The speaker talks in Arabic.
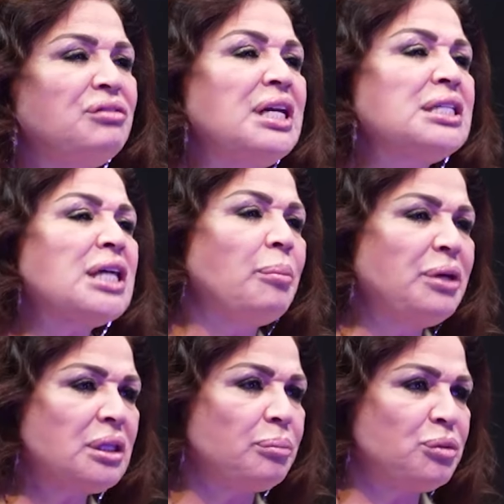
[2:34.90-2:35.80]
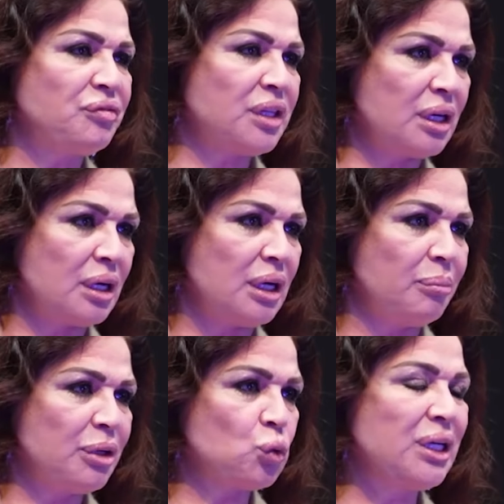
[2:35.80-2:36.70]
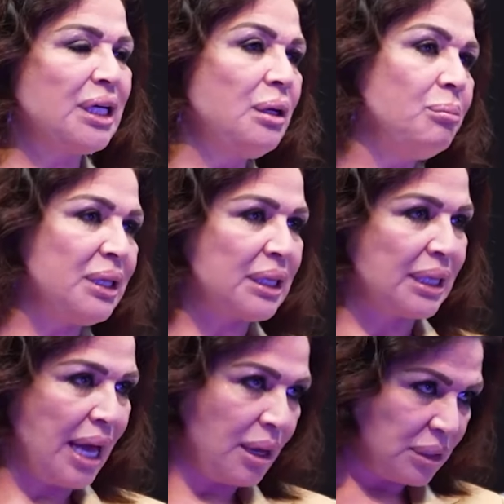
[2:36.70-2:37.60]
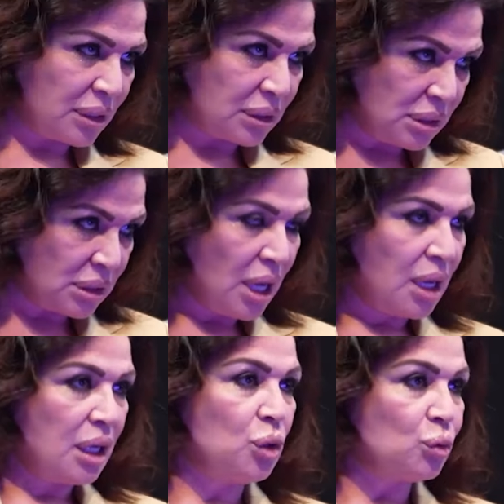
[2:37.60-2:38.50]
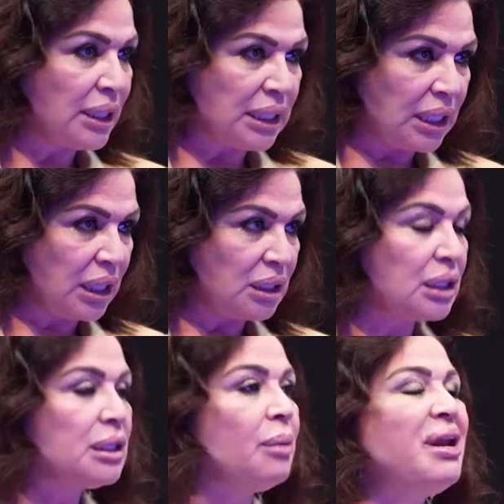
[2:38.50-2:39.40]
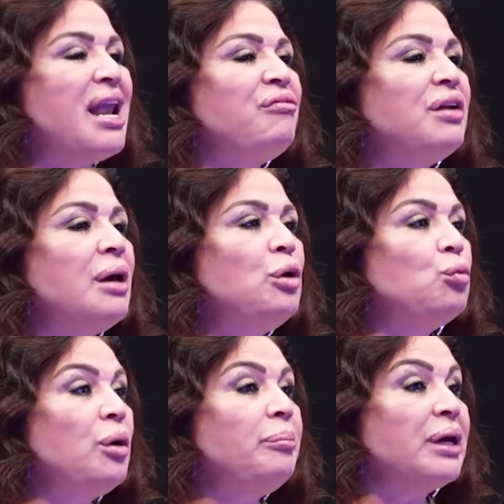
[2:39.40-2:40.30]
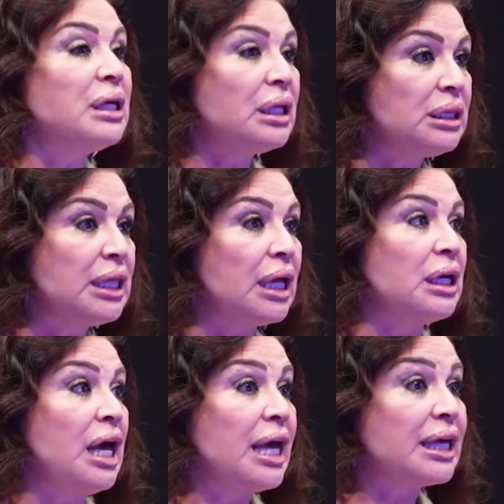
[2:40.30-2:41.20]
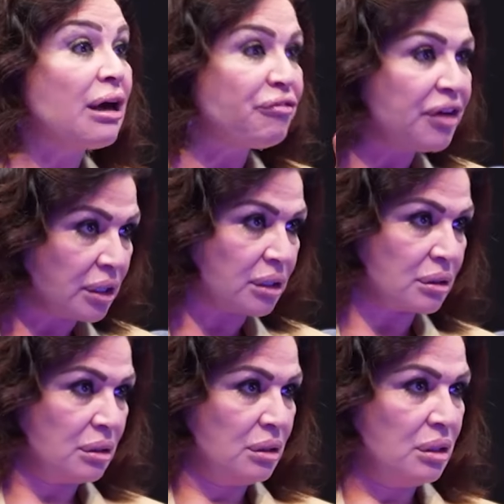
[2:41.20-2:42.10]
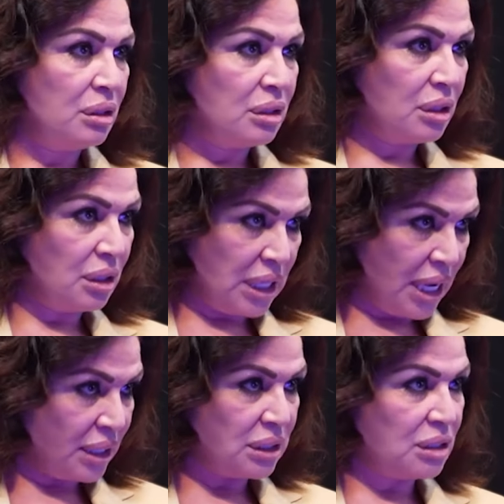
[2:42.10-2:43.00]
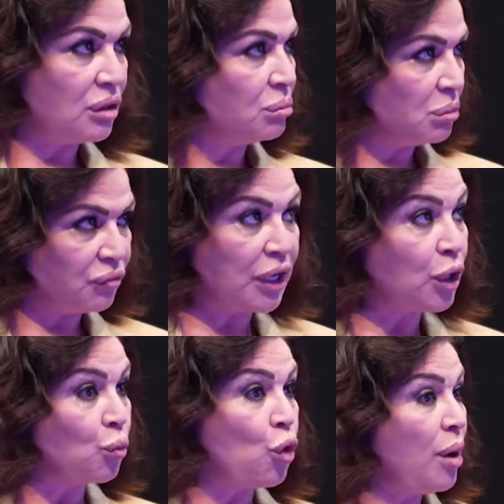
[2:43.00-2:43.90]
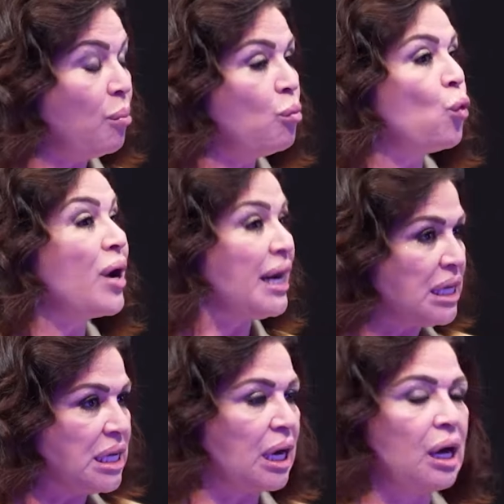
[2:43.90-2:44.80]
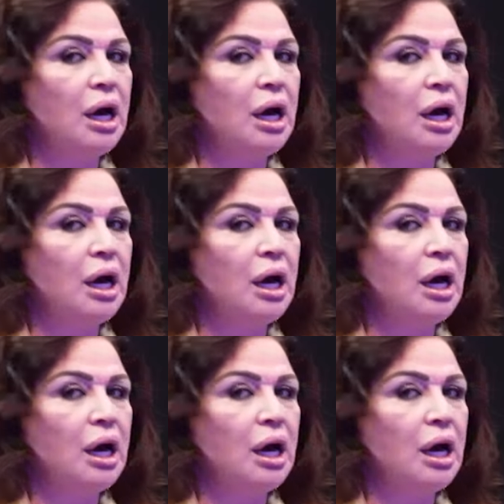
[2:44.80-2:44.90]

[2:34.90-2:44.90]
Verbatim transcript: في ناس عبيطه بتفتكر لما تقول كلمه لحم رخيص انه ده يضايقني ده من الافلام المهمه جدا مم. كفكر يعني فكر مهم وجريء